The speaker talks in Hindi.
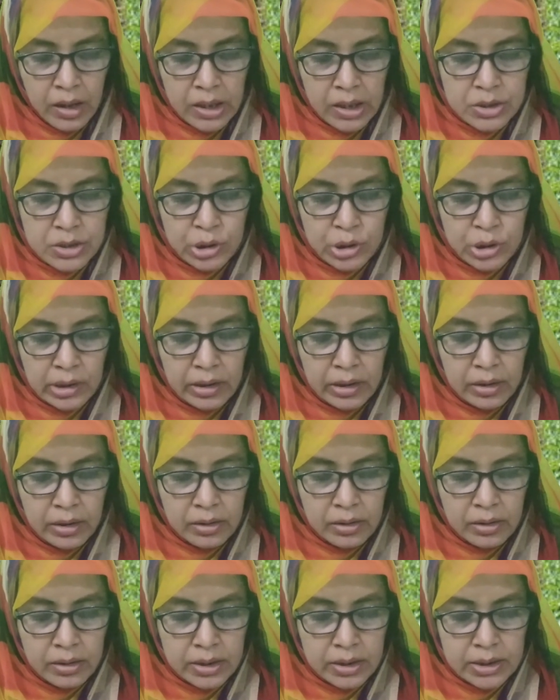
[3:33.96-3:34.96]

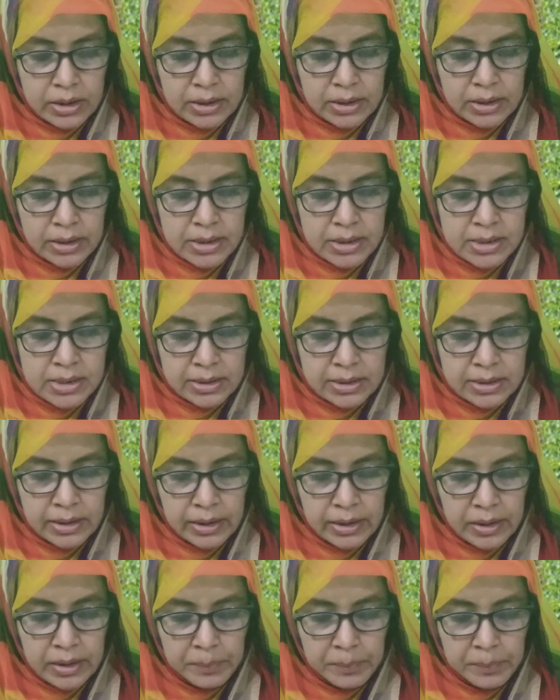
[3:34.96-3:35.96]
अच्छा
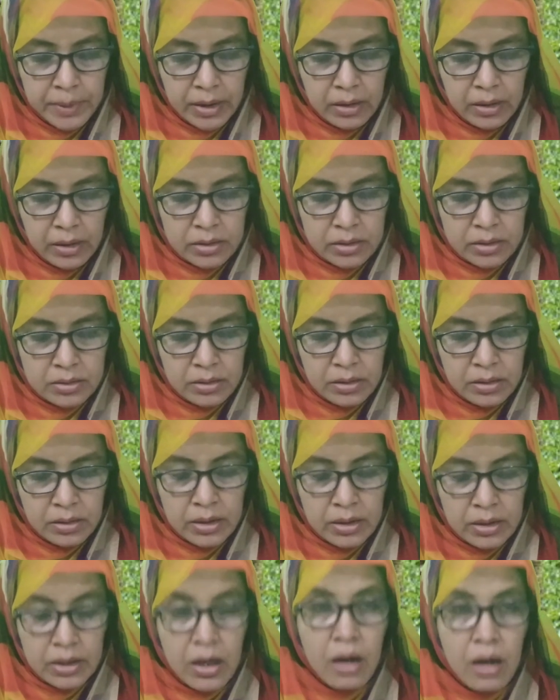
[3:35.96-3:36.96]
इसके बाद
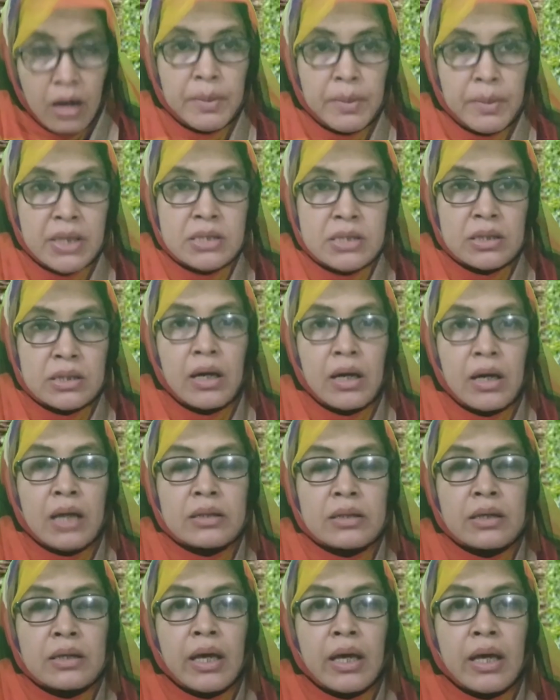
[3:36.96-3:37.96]
पेंटिंग
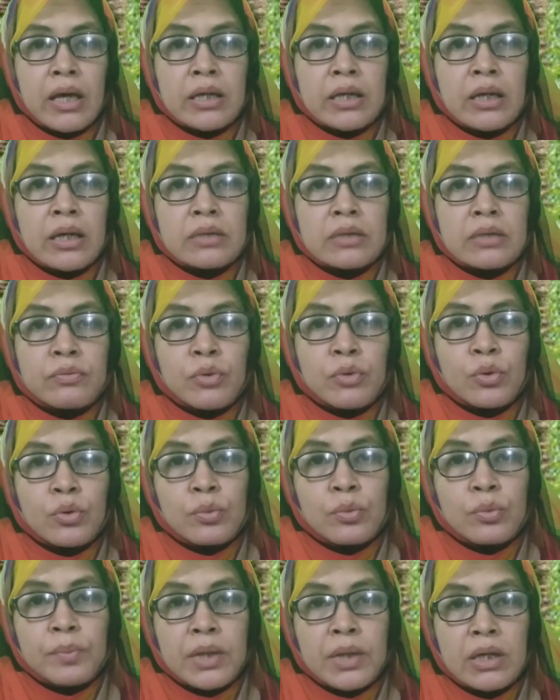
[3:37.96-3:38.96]
आती है यानी वो
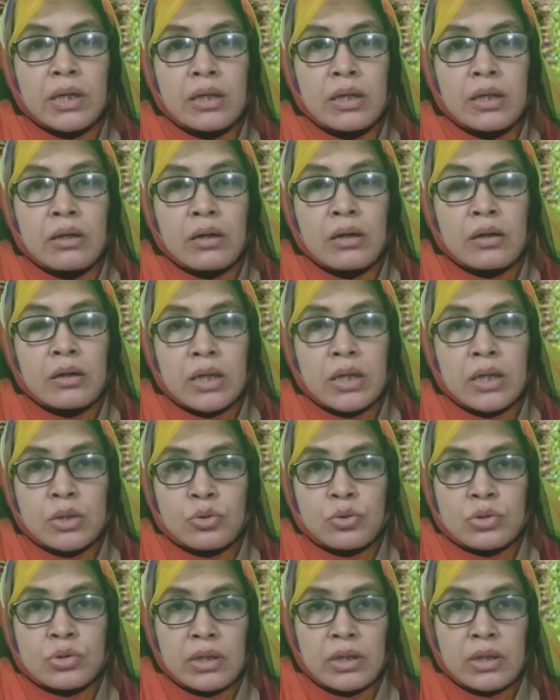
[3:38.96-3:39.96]
भी
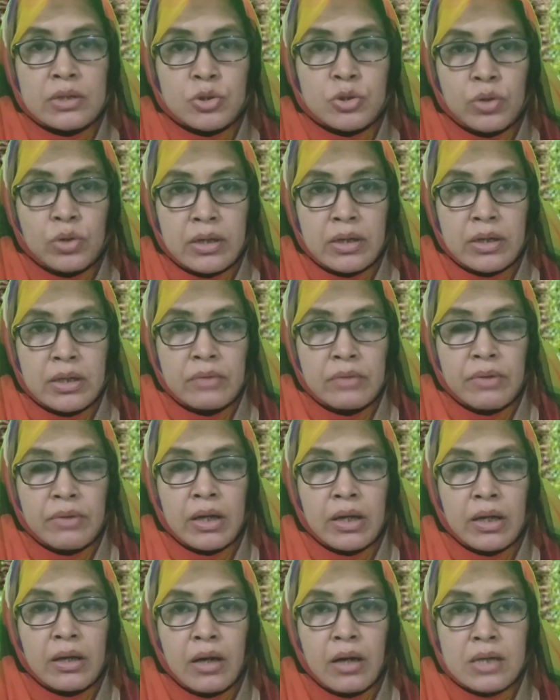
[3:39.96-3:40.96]
खेतों से जो लकड़ी
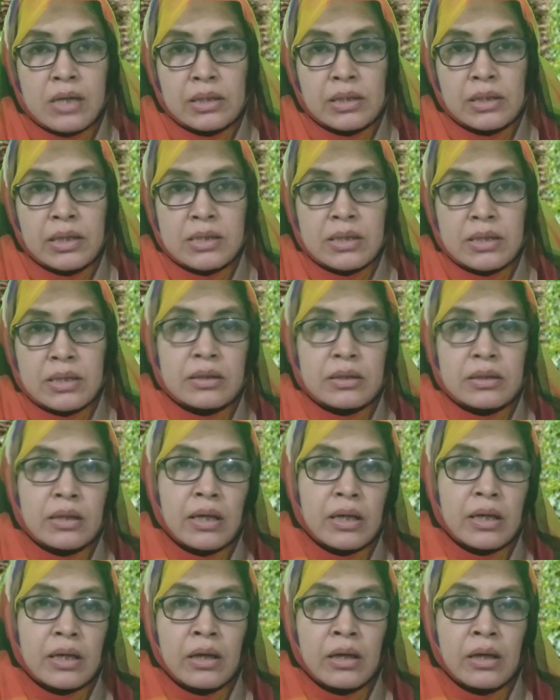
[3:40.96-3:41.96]
वगैरह हासिल की जाती
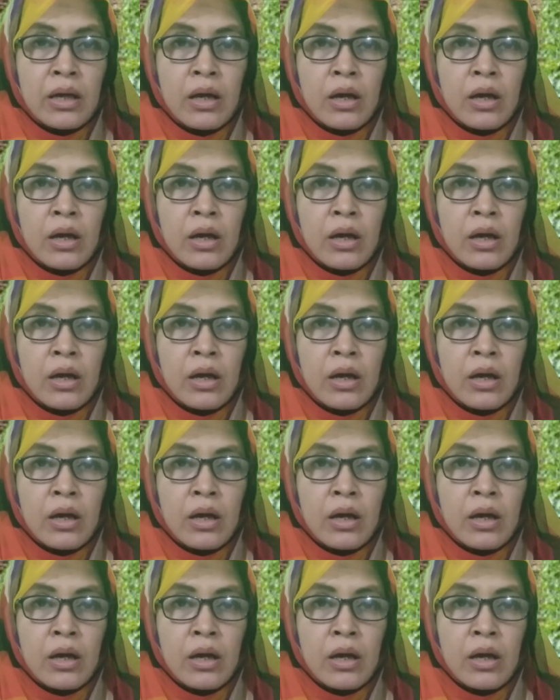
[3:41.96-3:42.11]
है